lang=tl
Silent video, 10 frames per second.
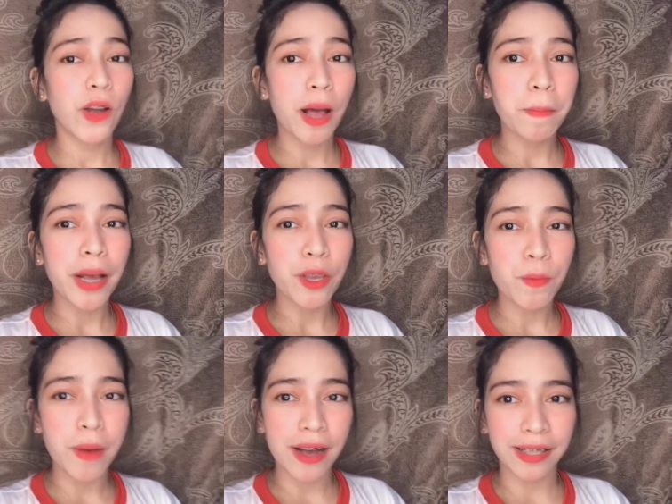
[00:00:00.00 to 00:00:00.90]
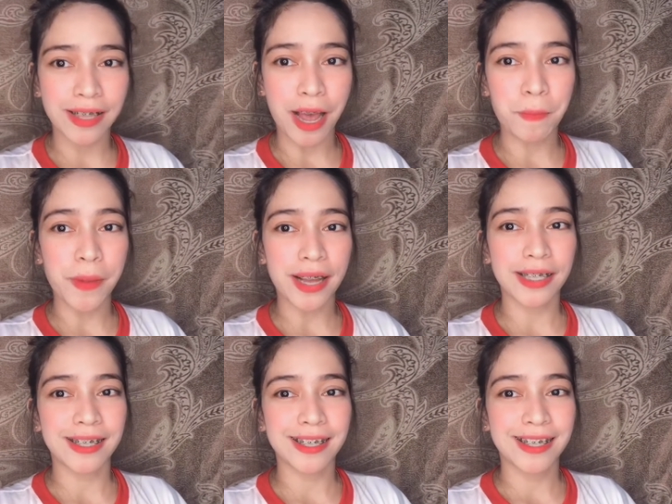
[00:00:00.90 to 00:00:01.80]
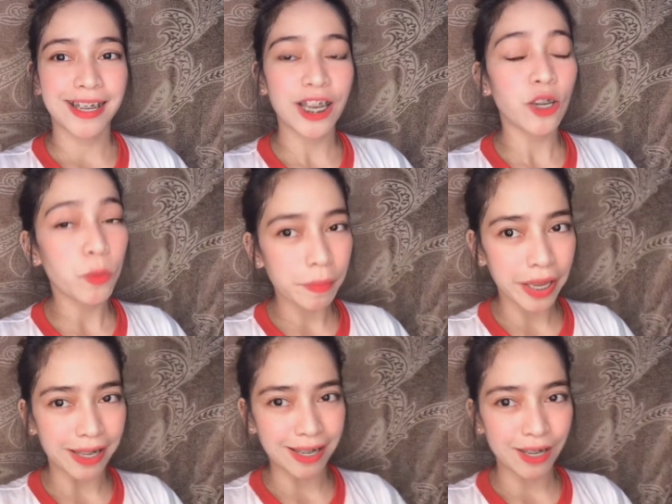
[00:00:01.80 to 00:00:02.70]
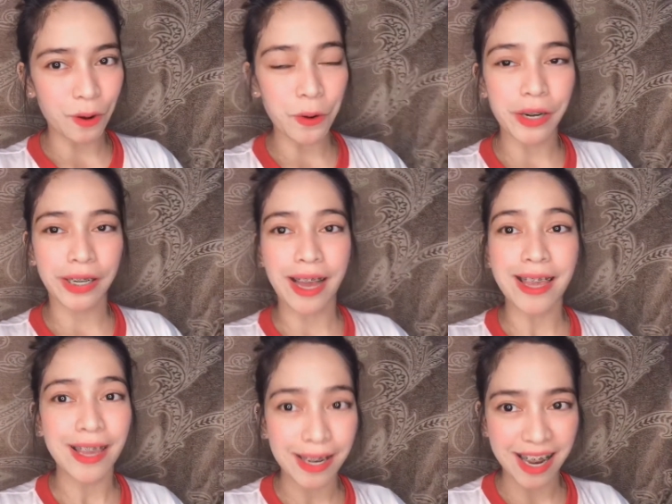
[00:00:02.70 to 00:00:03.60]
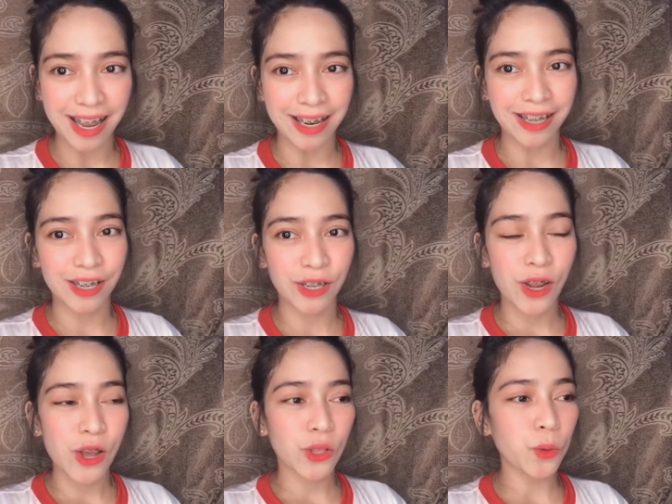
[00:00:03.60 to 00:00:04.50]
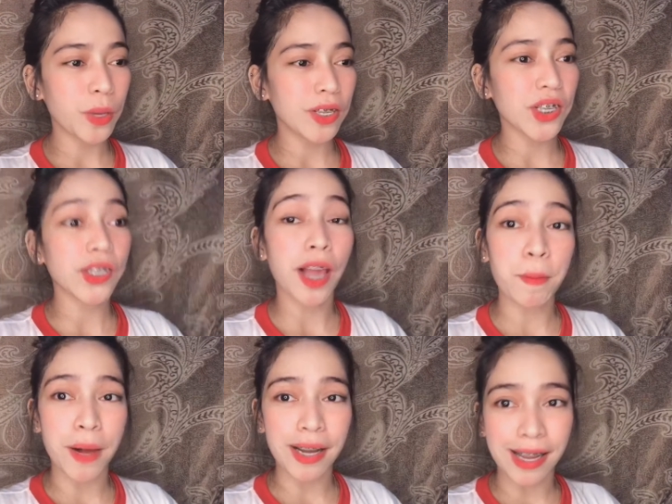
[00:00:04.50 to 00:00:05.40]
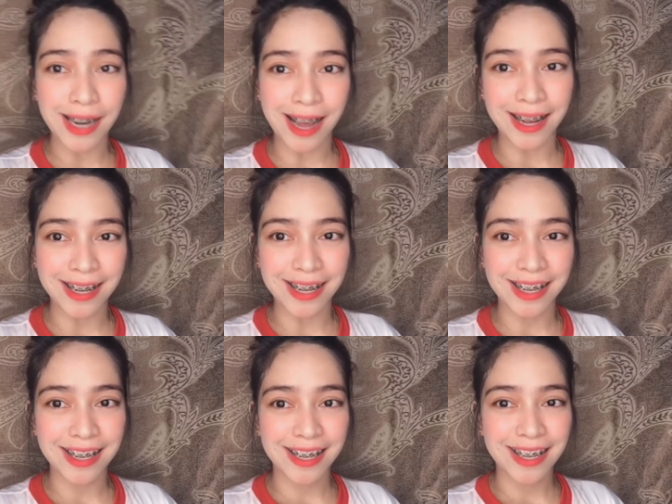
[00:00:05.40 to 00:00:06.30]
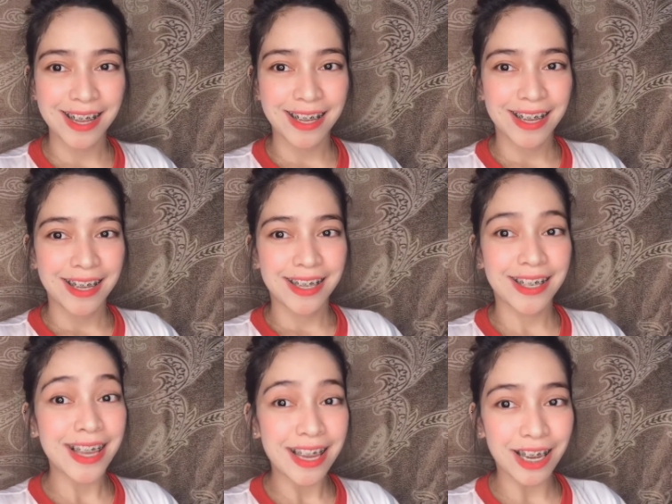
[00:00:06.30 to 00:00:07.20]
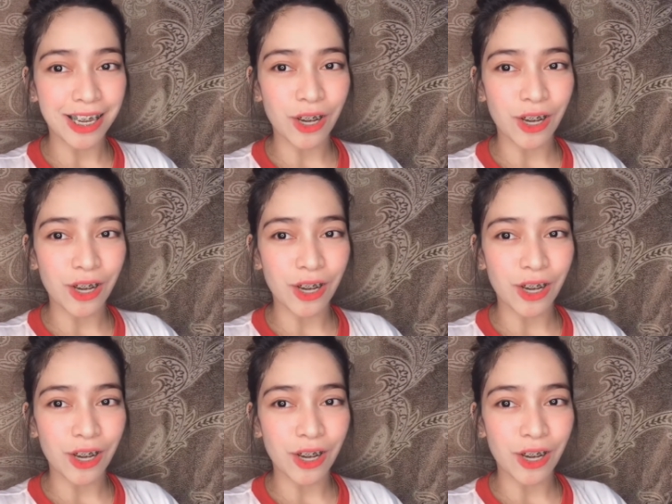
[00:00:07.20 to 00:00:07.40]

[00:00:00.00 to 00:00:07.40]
nga ba yung mga dapat inumin or kainin tuwing sasabak ka ng singing